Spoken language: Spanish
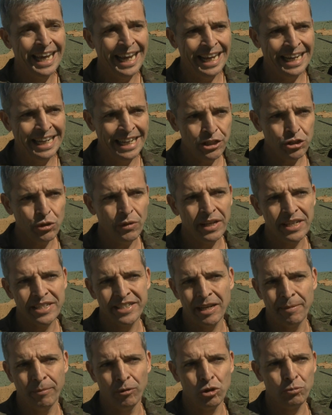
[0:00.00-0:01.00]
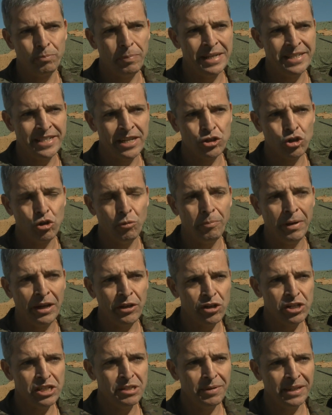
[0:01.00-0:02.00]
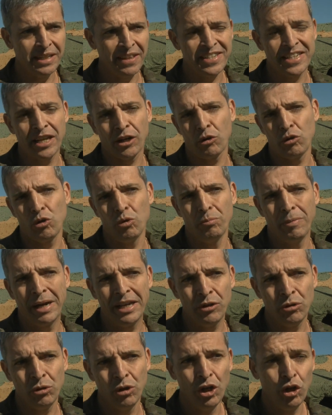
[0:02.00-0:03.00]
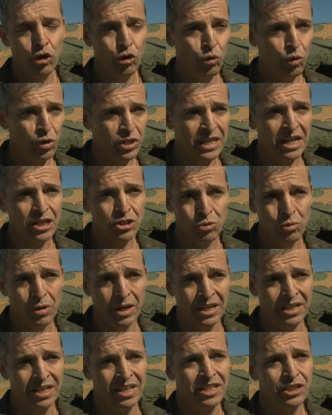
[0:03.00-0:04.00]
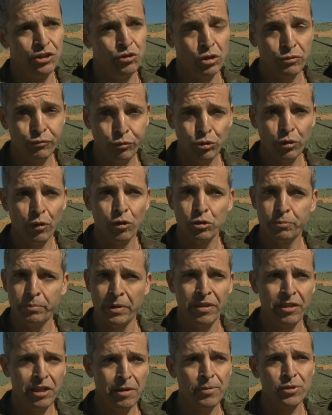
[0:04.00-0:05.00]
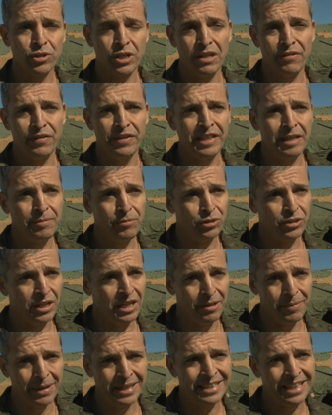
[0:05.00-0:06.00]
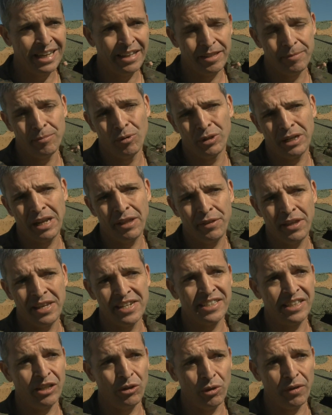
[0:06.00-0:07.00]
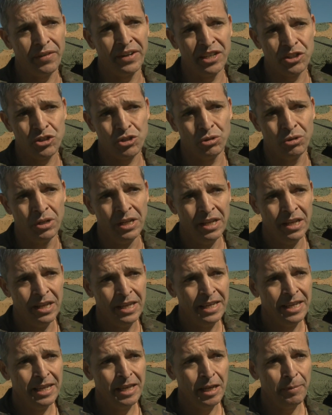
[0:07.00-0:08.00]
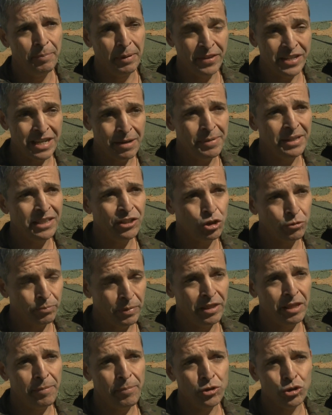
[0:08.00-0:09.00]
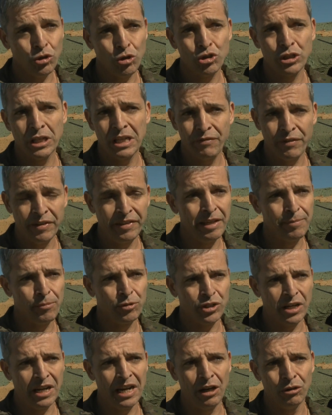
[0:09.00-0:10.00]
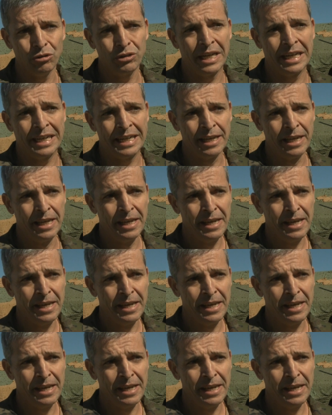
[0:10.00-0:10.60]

El hecho de que seamos los países con mayores niveles de desarrollo humano no es casual, sino es fruto de los principios que defendemos de libertad, democracia y Estado de Derecho. Y precisamente esos principios son los que defendemos en la OTAN.